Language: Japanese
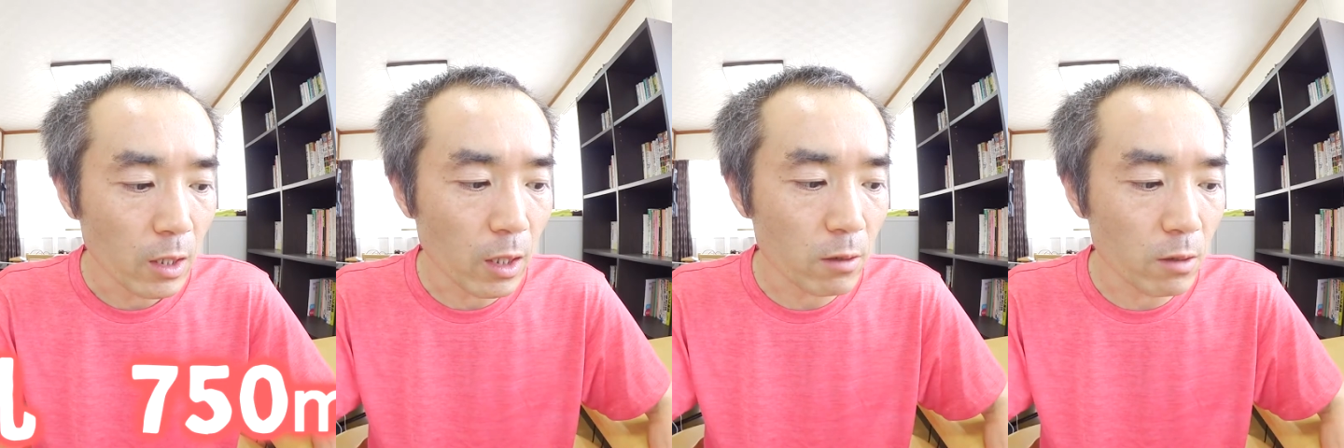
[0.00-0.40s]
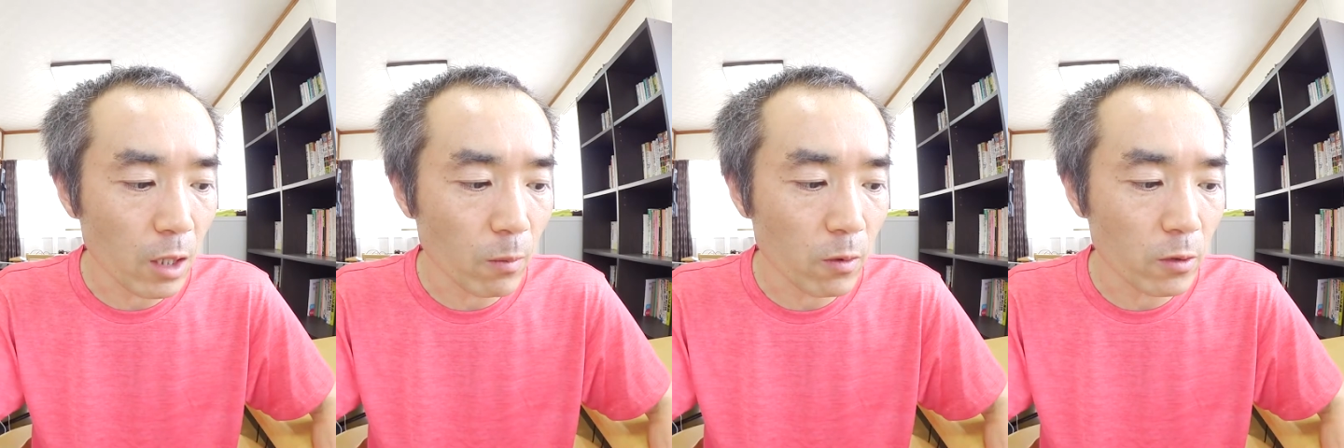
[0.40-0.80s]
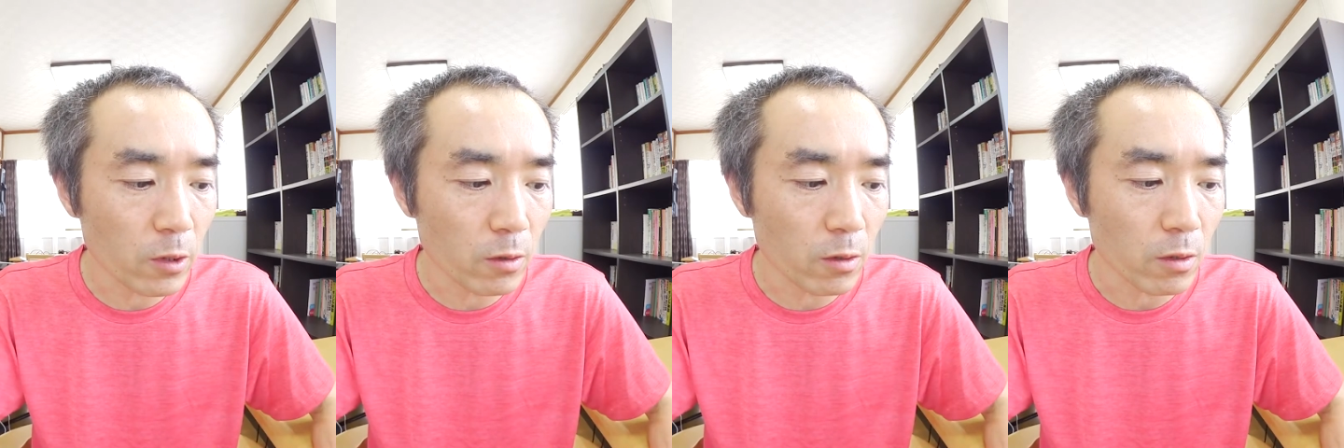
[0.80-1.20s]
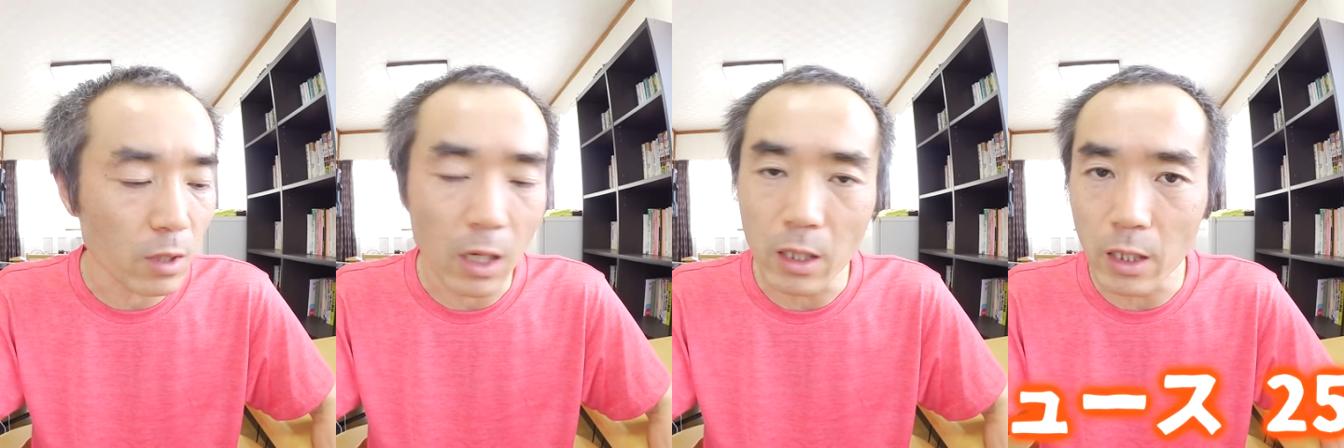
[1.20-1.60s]
で、果物
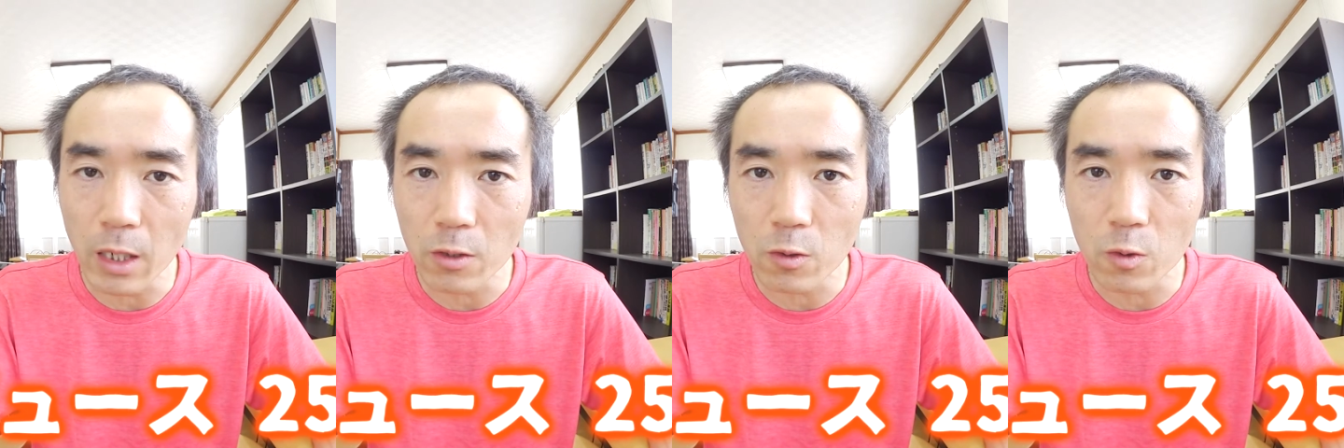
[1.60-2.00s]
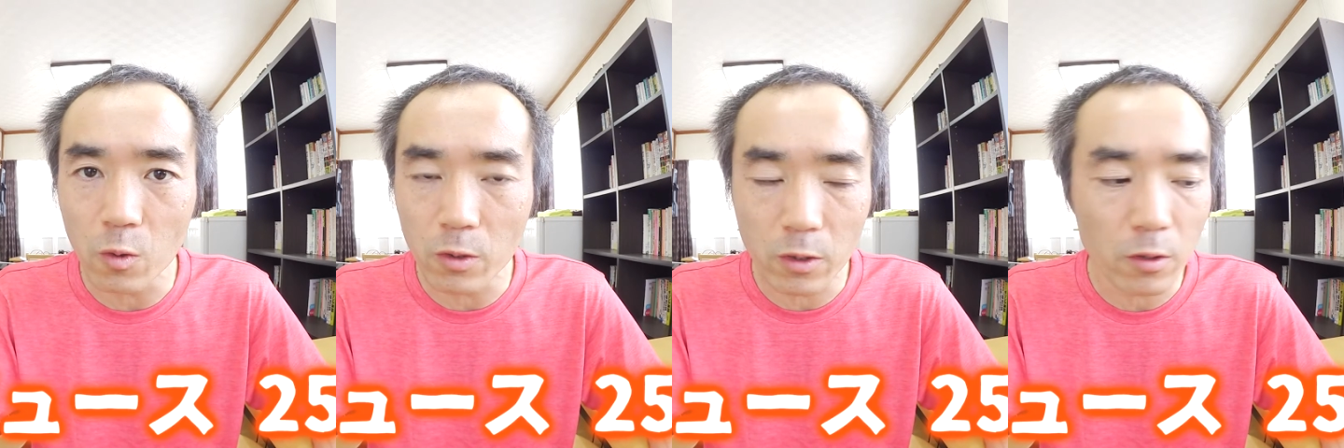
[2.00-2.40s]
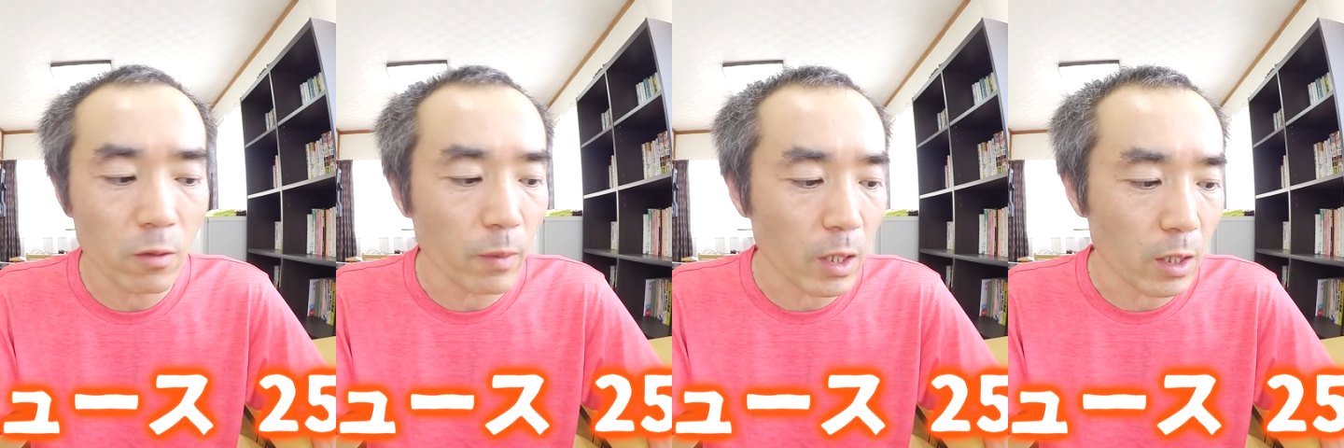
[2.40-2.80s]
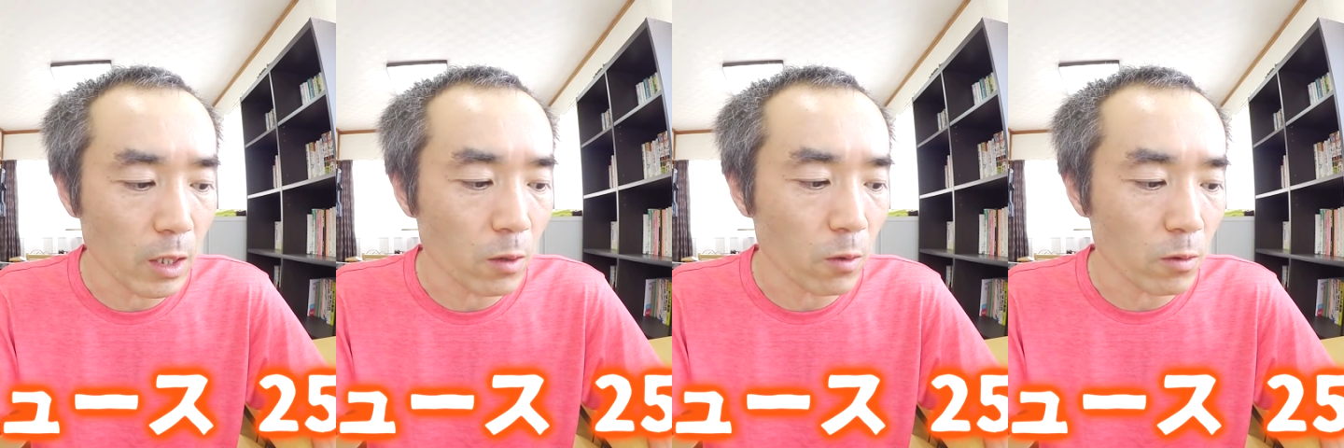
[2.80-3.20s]
ジュースが
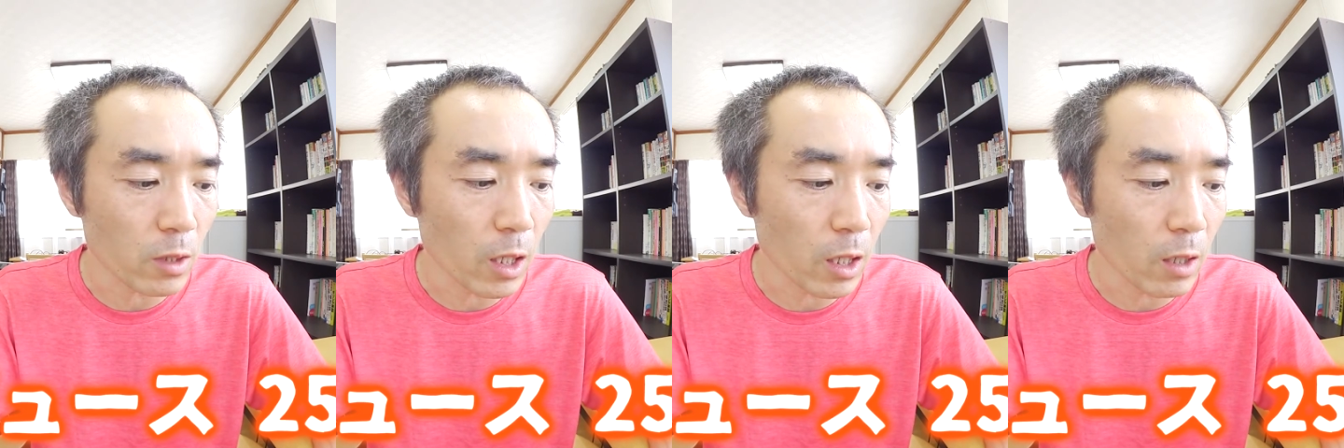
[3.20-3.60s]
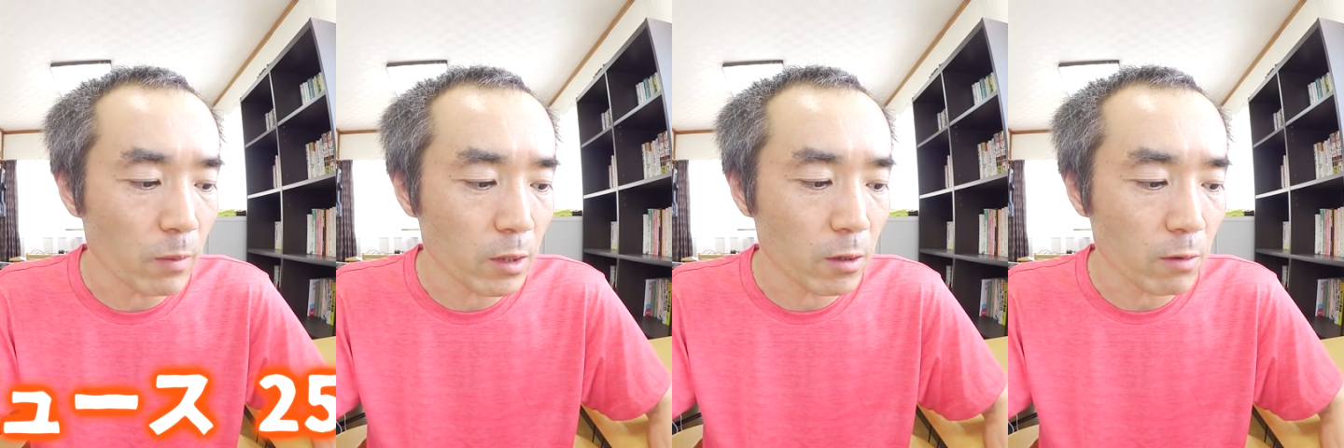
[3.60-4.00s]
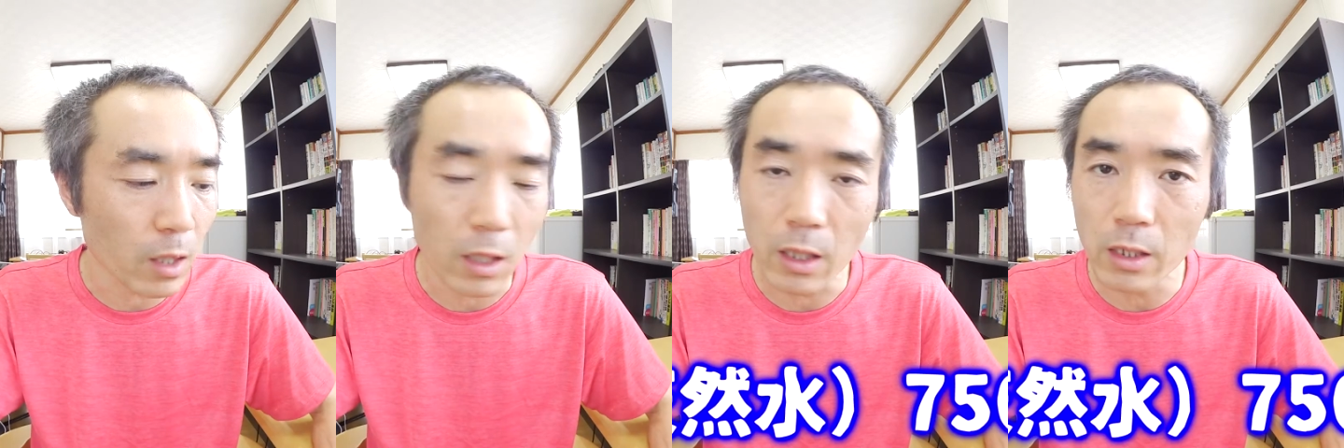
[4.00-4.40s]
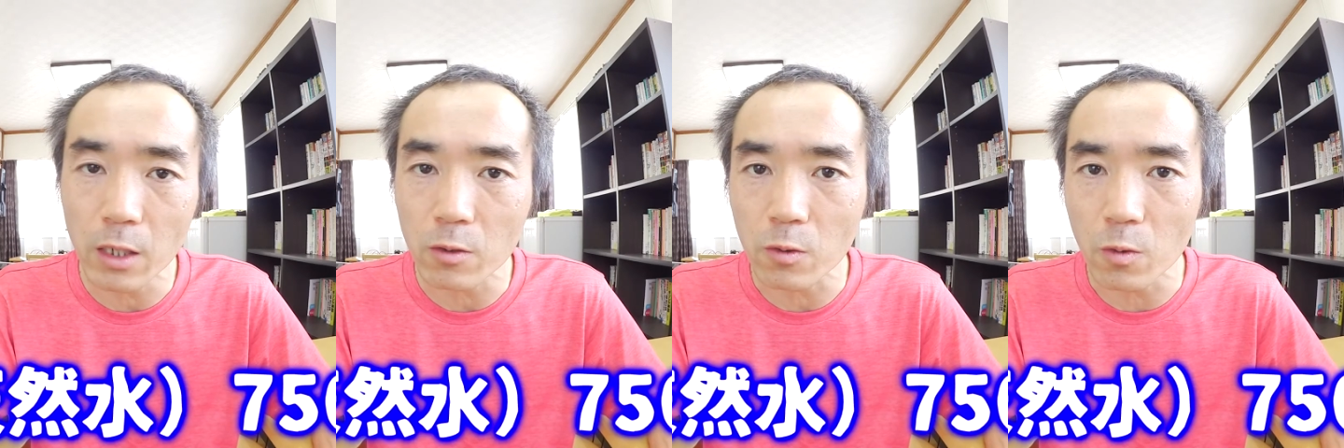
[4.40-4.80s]
250ml。で、えー、水は
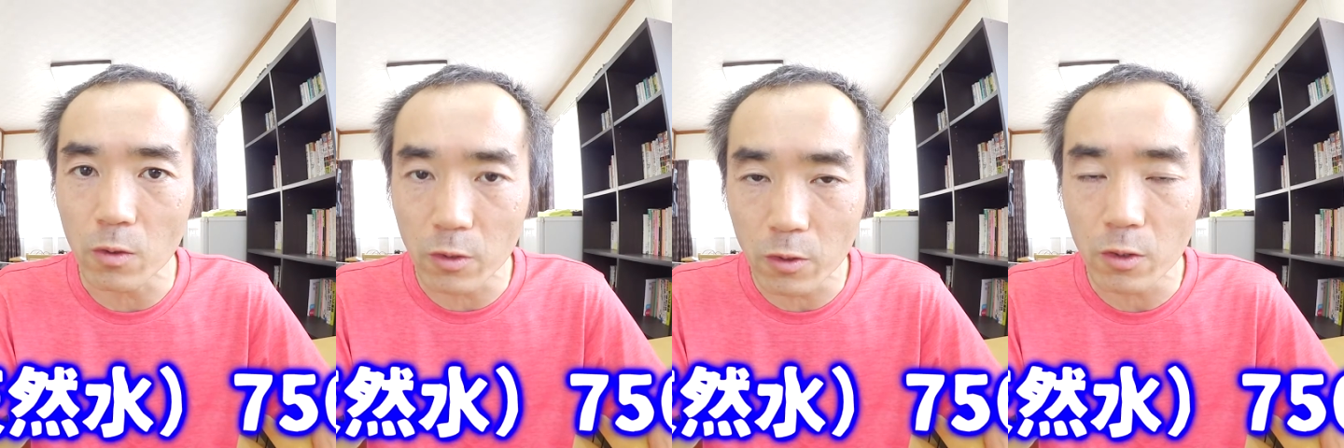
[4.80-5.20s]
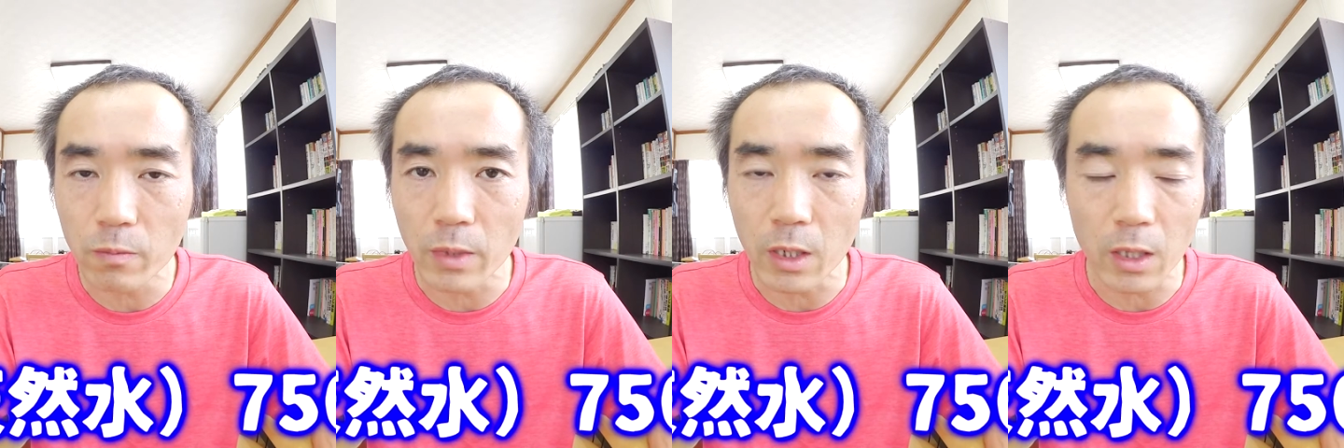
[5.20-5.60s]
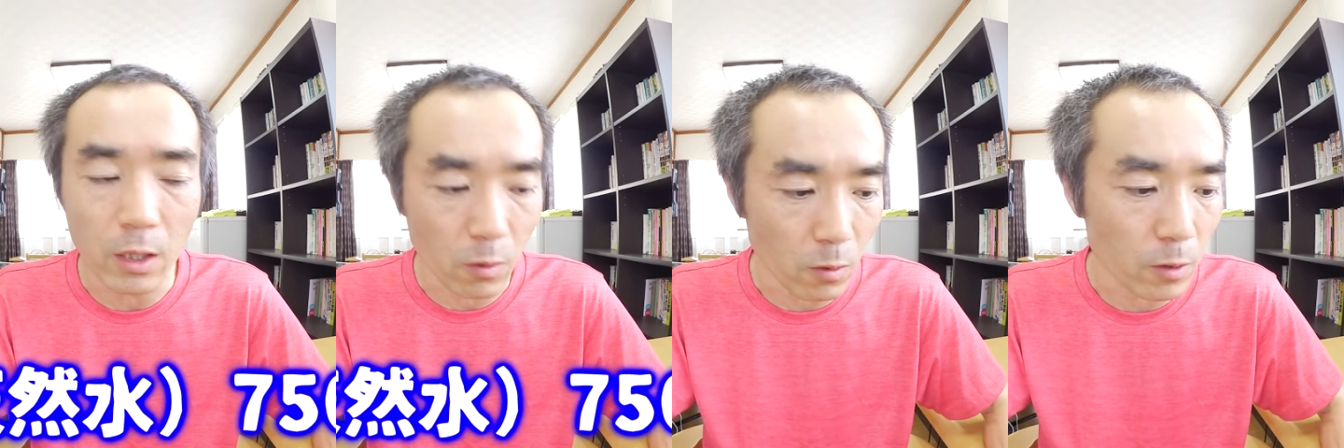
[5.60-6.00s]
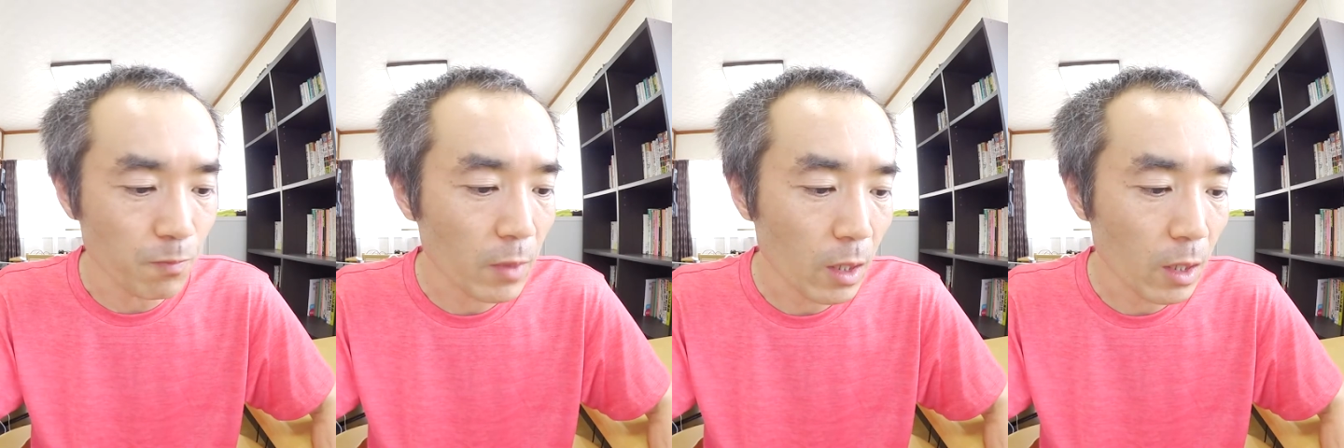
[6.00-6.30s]
750ml。